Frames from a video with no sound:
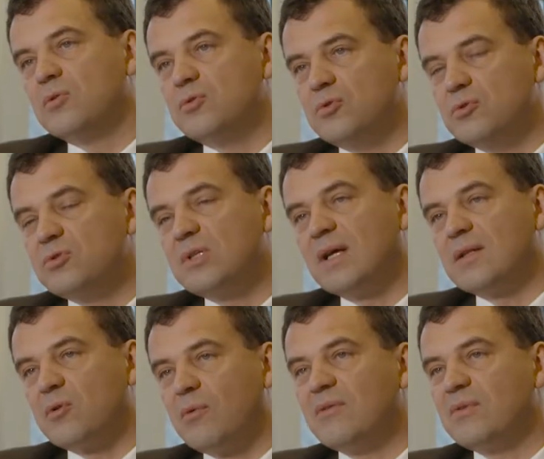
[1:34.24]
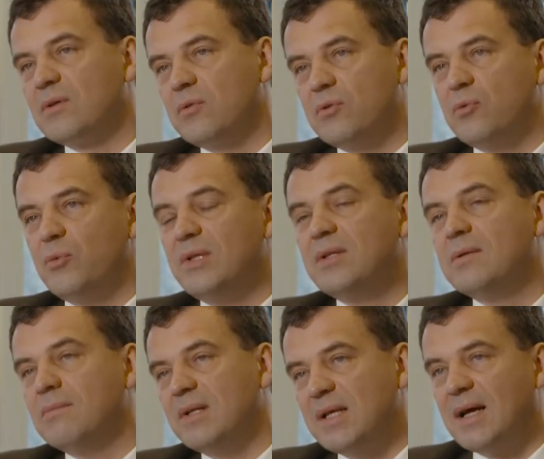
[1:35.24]
jusqu'à 3,8
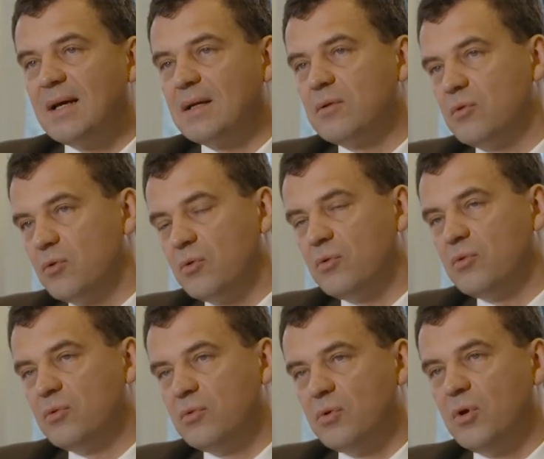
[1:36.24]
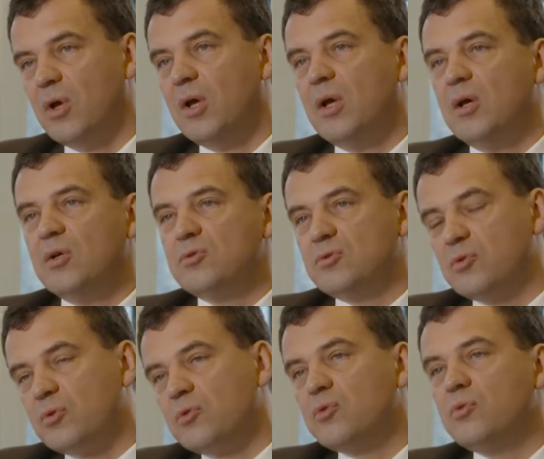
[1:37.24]
milliards d'euros.
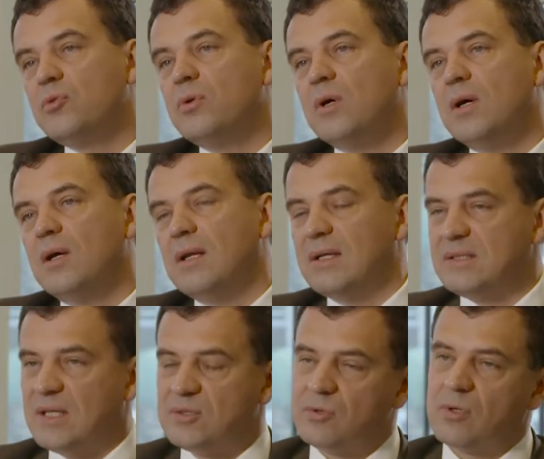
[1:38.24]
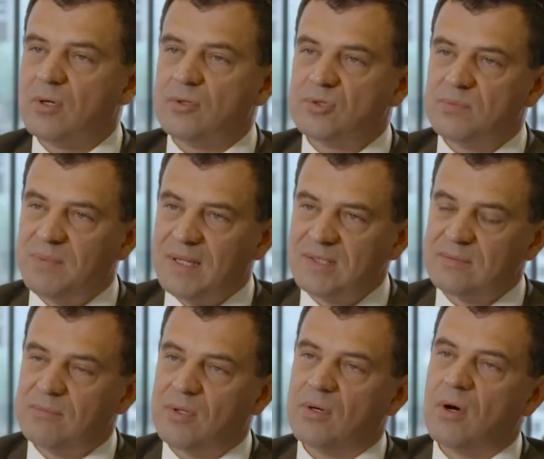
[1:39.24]
Surtout, les assurances
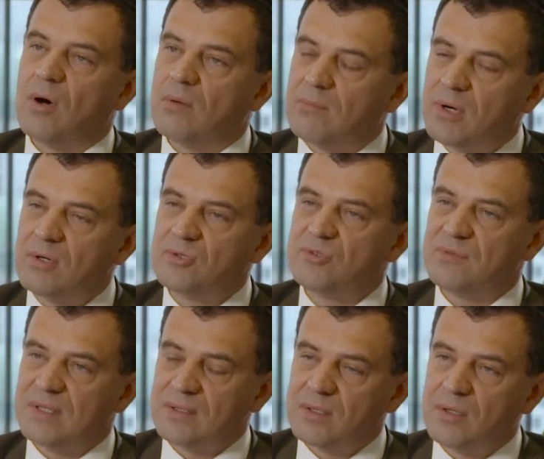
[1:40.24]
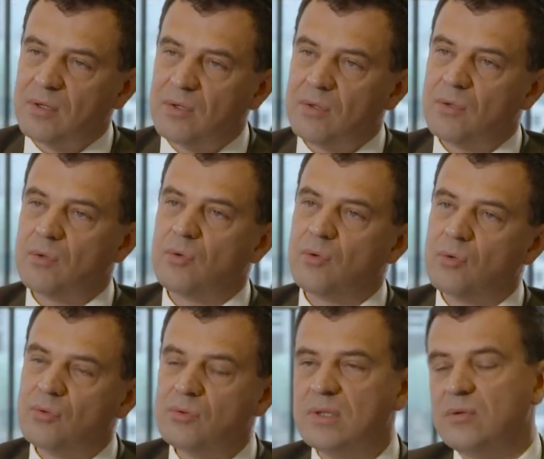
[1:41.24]
placement en branche 21
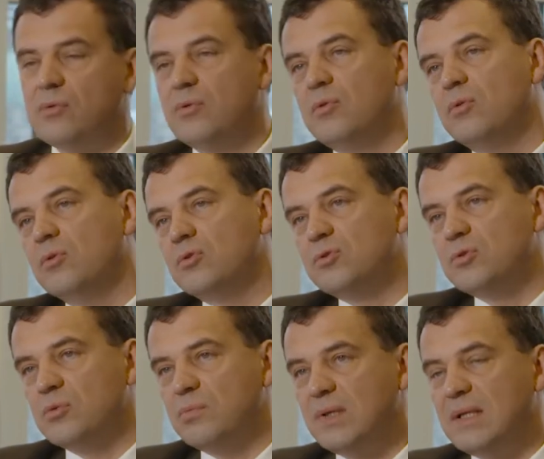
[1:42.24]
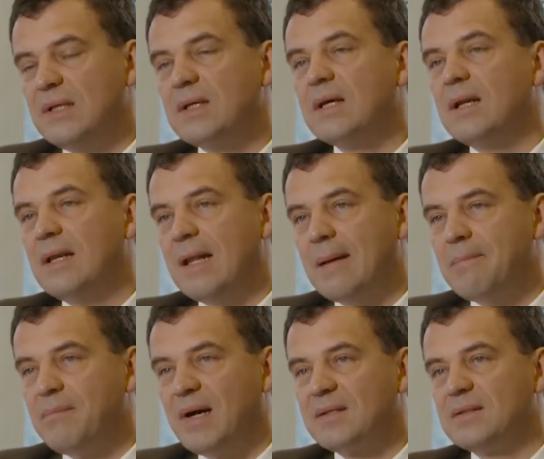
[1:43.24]
continuent de subir
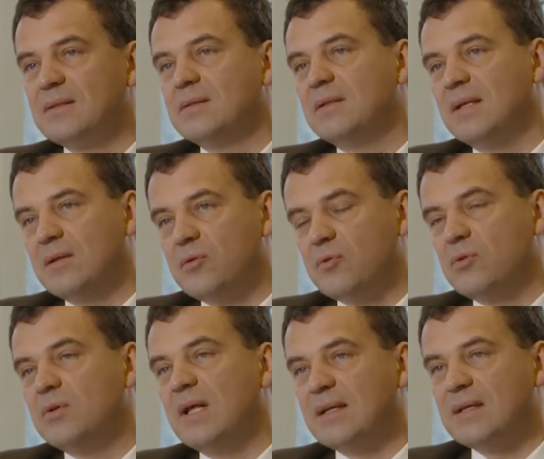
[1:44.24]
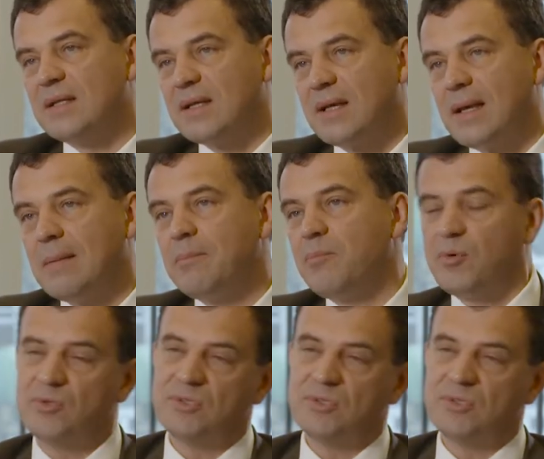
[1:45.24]
l'impact des taux d'intérêt peu